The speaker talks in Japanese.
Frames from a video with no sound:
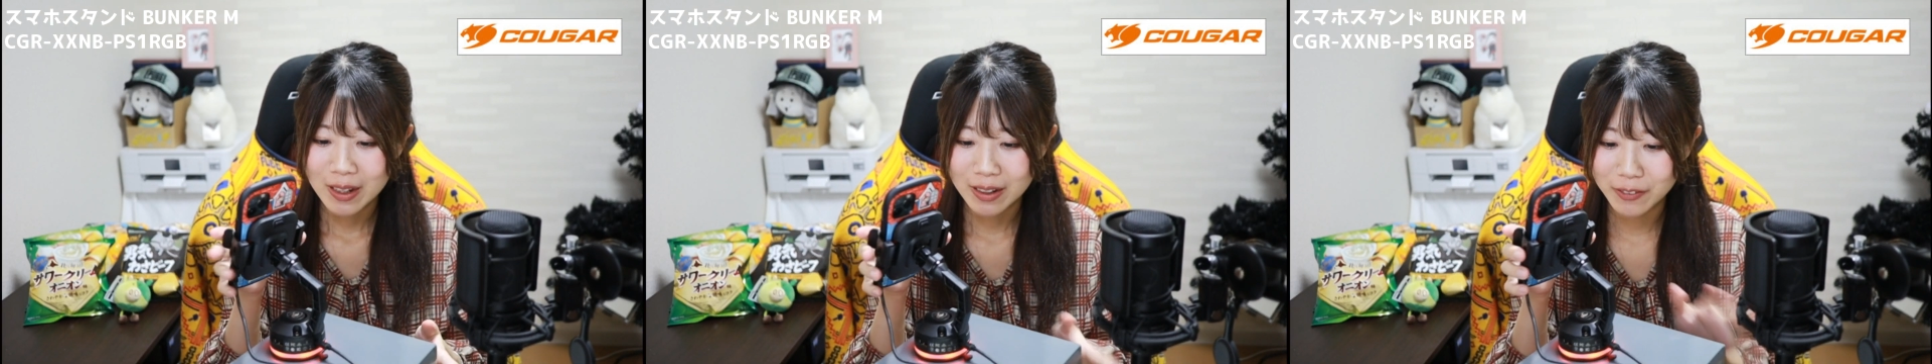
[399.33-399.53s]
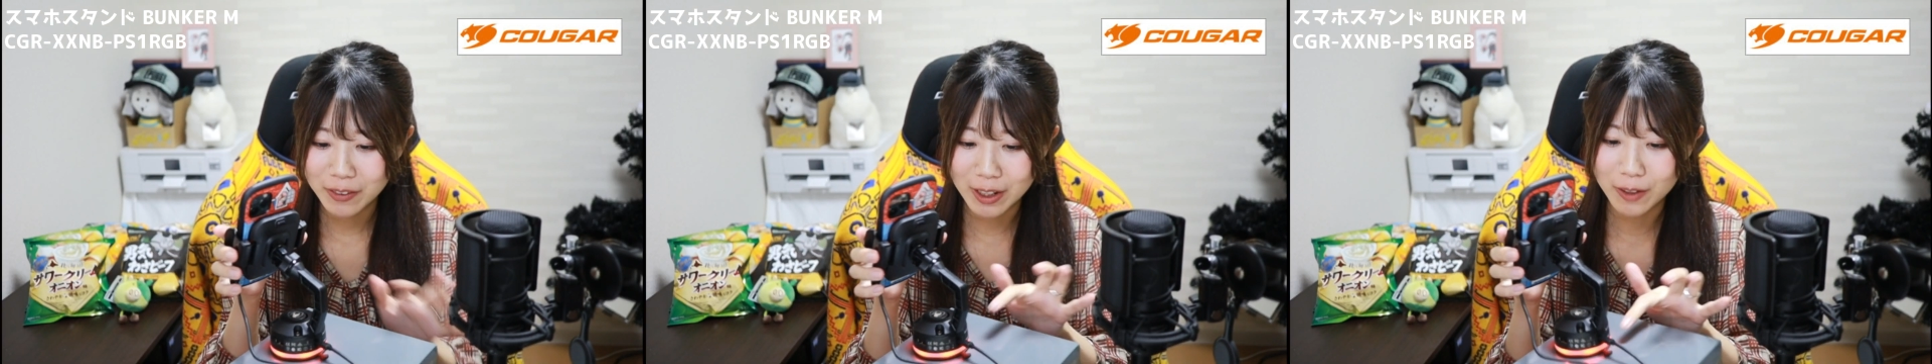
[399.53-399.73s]

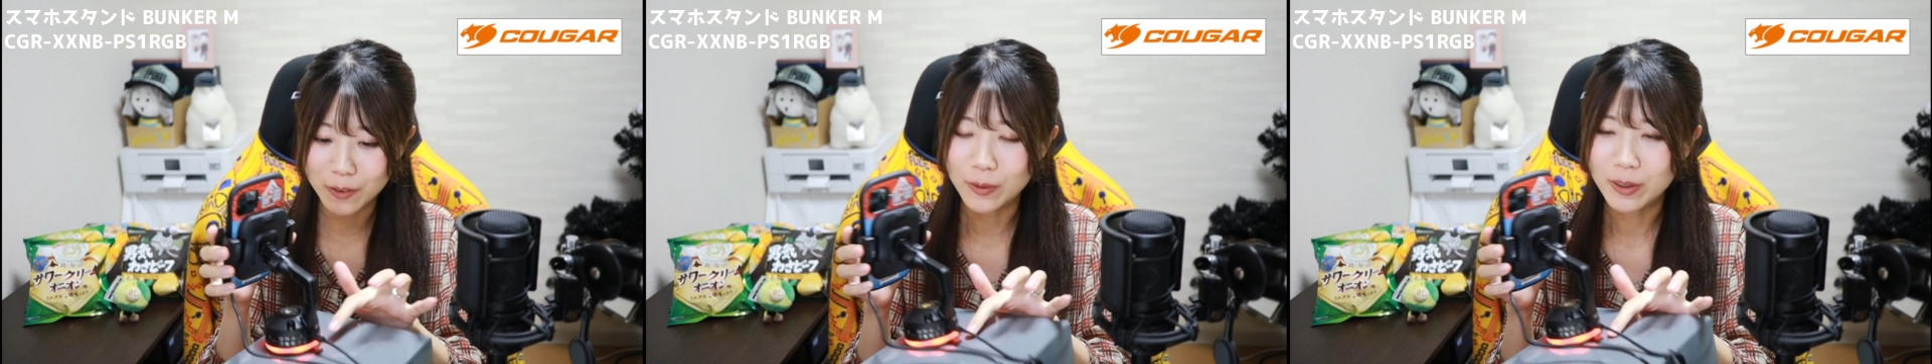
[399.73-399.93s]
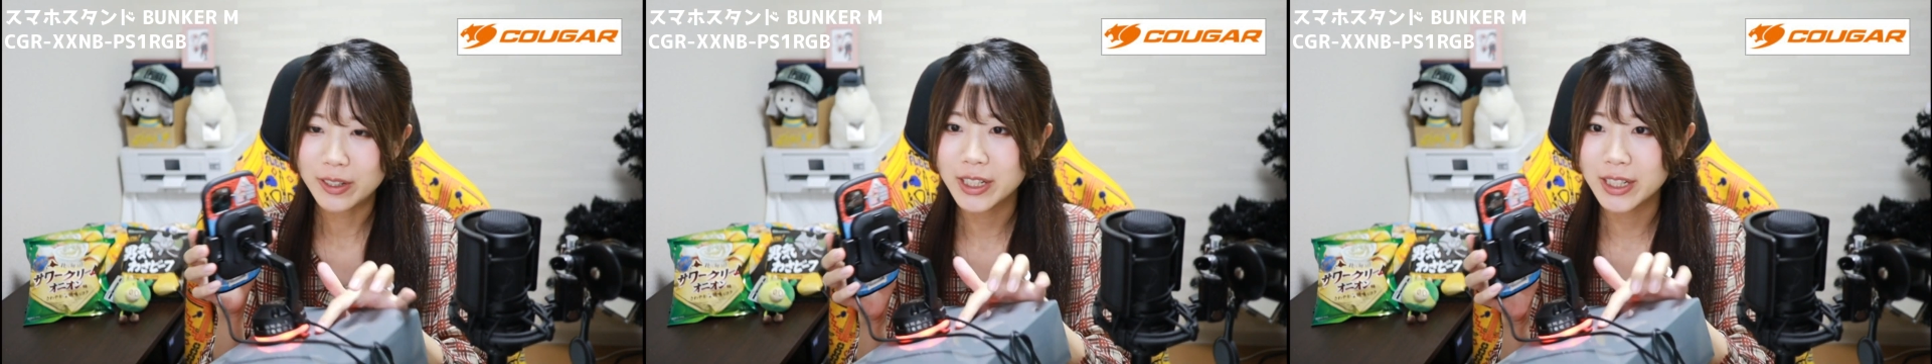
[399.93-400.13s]
こ
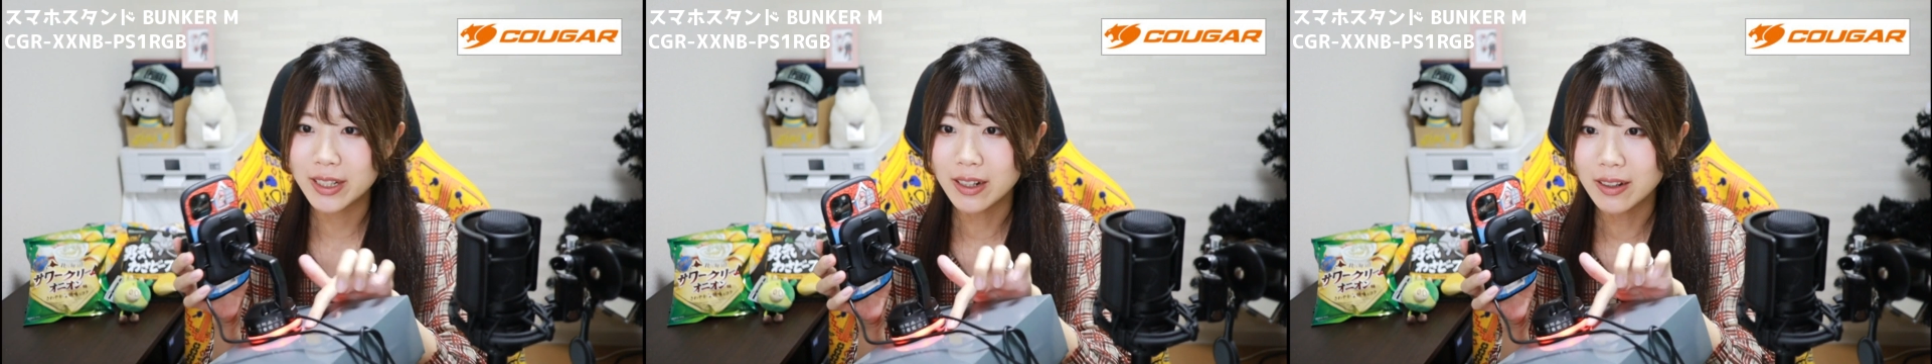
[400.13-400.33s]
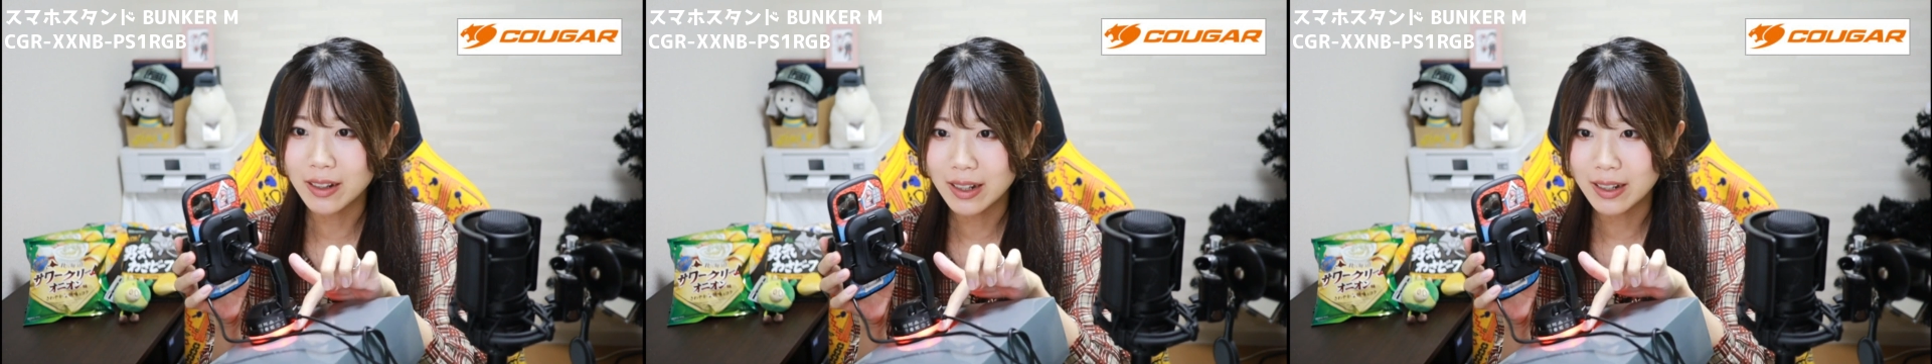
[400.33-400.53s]
れ
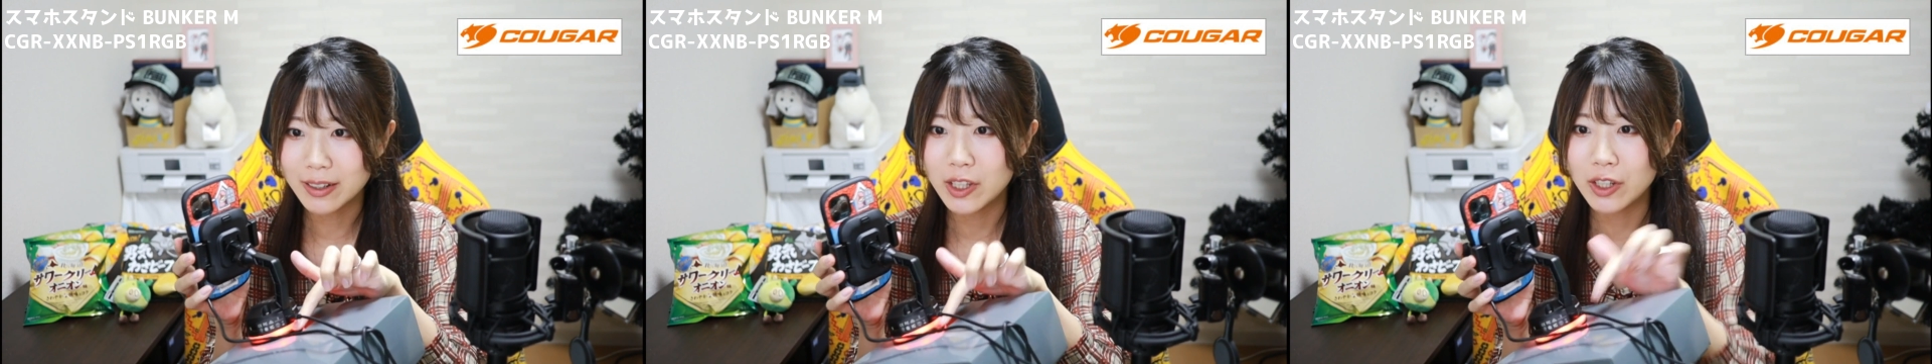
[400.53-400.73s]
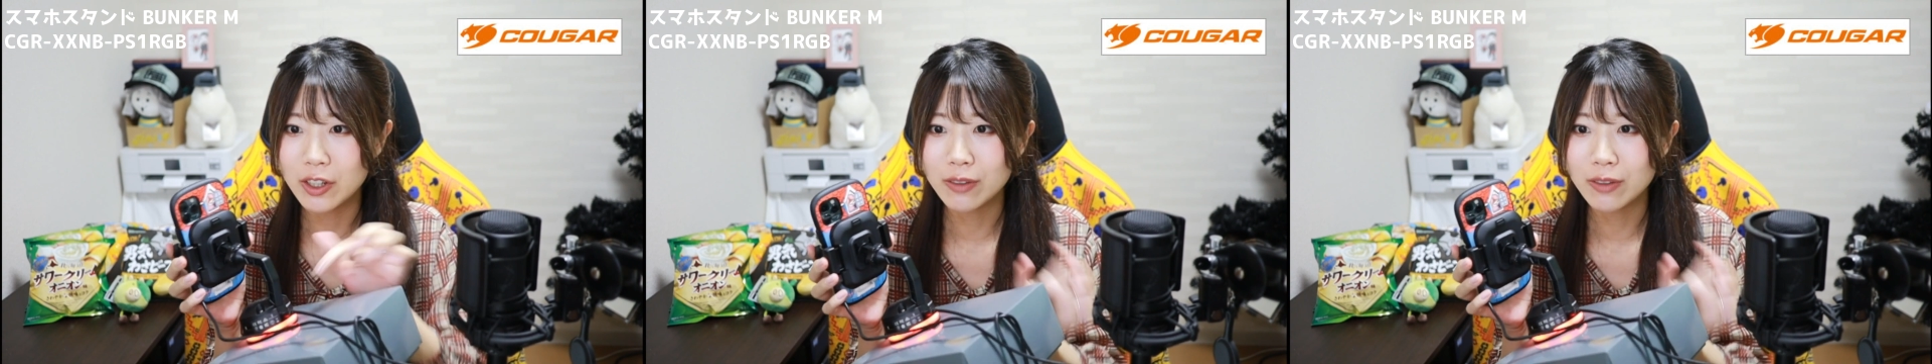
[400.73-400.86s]
下が吸